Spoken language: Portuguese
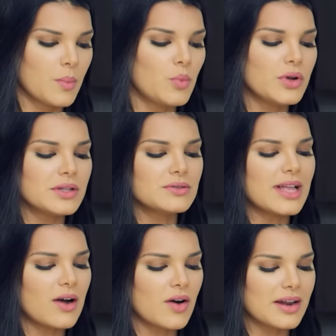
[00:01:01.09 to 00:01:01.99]
Moído
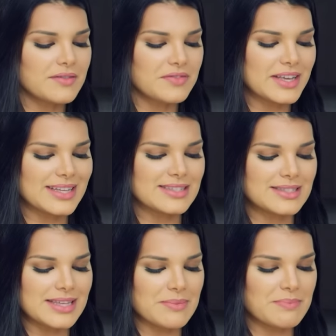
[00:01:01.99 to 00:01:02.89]
na hora fica
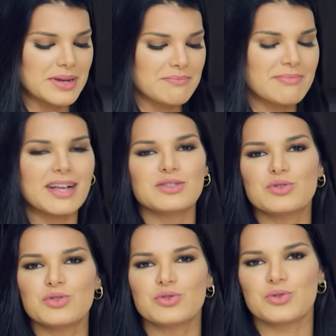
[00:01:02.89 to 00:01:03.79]
sempre mais
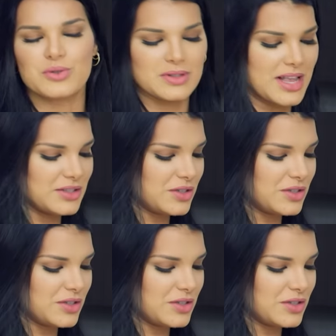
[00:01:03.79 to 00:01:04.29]
gostoso, né,